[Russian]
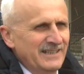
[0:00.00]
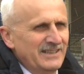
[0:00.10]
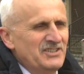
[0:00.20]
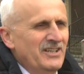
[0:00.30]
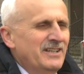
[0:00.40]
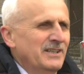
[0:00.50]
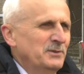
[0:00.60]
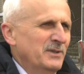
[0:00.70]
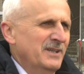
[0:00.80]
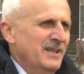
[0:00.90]
Это человек,
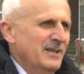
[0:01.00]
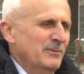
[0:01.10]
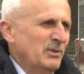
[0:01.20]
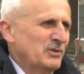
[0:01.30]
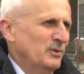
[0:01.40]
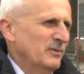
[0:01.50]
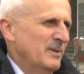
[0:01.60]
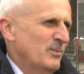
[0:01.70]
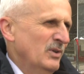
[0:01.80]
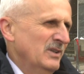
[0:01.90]
который пришел в
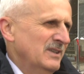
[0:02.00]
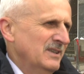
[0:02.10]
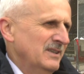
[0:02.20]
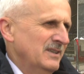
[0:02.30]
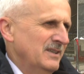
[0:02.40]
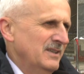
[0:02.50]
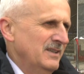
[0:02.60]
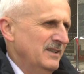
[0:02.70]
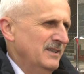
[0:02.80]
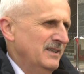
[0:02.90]
ОМОН
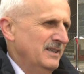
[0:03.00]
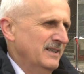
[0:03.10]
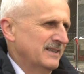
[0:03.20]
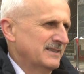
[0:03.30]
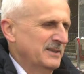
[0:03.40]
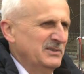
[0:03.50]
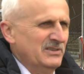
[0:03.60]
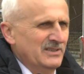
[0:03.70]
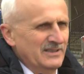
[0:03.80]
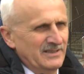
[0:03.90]
и
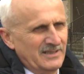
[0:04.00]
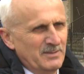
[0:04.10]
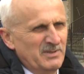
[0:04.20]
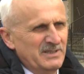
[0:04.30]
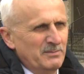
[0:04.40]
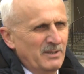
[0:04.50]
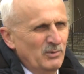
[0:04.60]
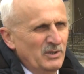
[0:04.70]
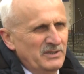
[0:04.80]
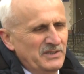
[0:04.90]
остался командиром
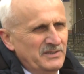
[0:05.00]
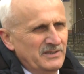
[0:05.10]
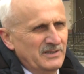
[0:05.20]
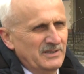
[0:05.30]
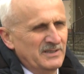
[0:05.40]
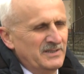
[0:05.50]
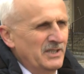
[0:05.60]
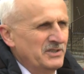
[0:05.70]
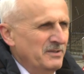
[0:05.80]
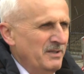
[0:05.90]
ОМОНа до
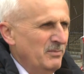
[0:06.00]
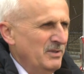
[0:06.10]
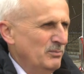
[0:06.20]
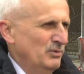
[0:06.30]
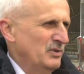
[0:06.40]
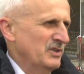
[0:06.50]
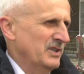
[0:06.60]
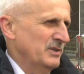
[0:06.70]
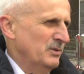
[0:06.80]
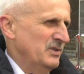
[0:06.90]
настоящего времени, будучи
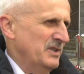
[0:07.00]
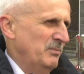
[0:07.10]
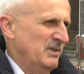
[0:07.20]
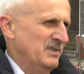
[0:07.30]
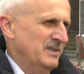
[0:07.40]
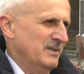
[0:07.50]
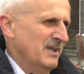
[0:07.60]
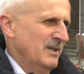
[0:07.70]
даже уже на пенсии